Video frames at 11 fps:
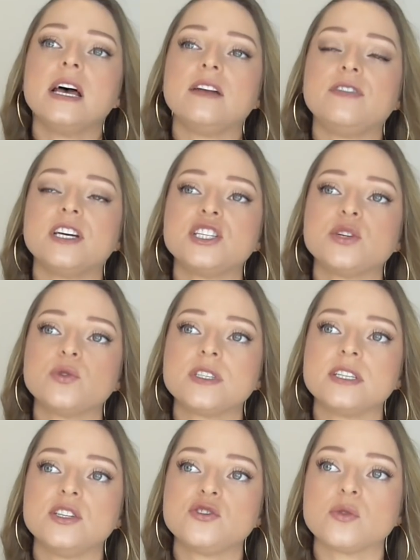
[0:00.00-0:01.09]
Elle va agir
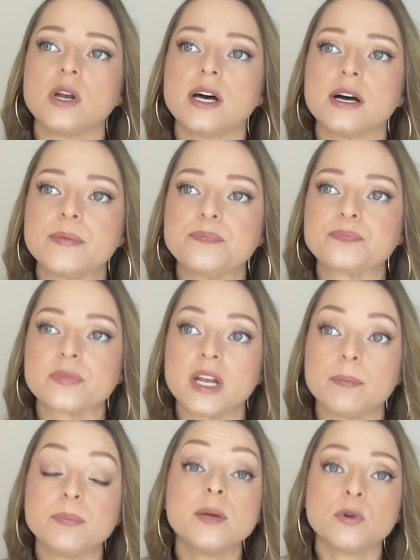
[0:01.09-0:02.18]
aussi sur la,
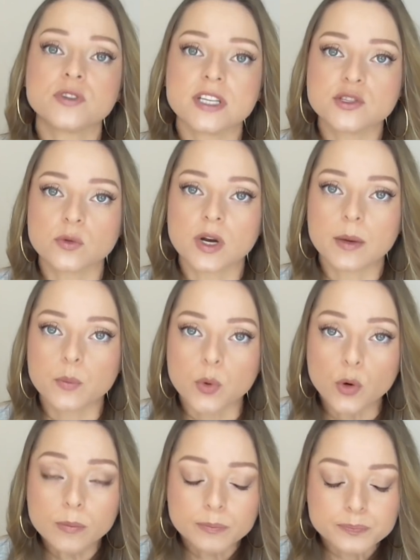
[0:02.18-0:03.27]
pigmentation de la
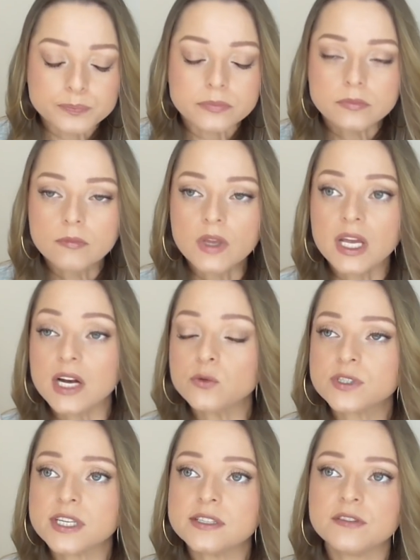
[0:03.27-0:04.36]
peau et elle
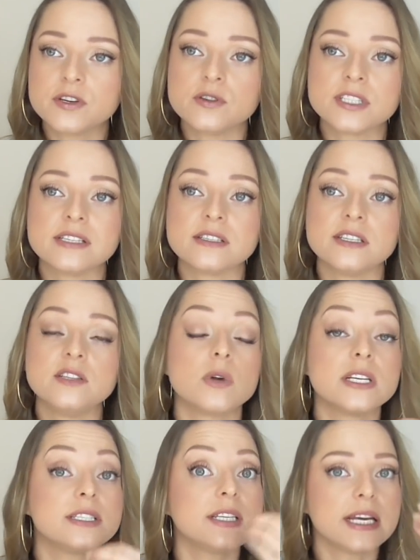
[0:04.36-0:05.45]
contient différents acides,
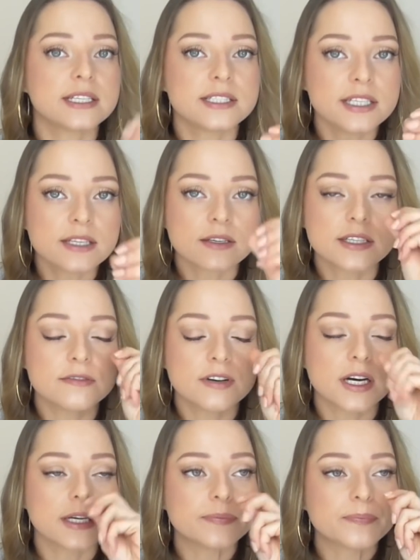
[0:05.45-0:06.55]
dont l'acide lactique qui
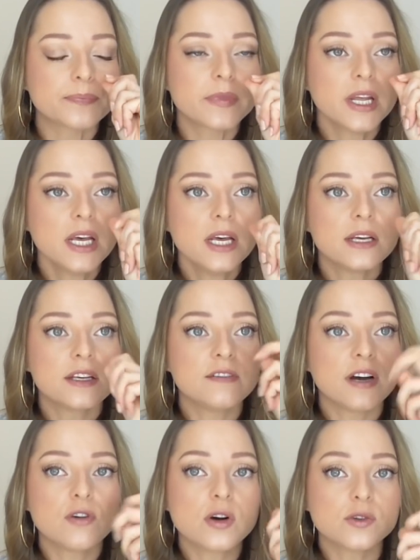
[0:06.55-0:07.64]
va,
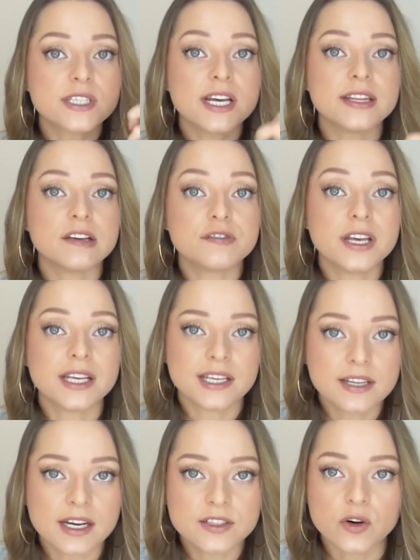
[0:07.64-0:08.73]
qui va avoir aussi un effet
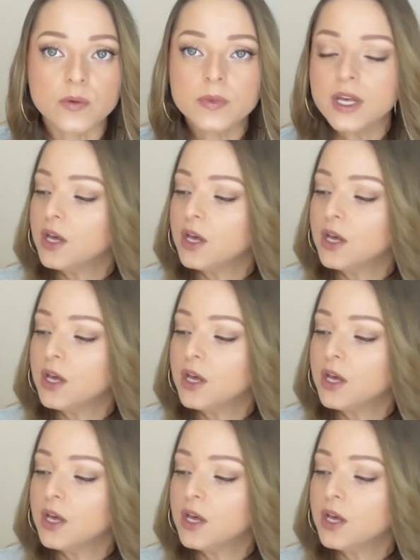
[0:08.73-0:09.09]
hydratant.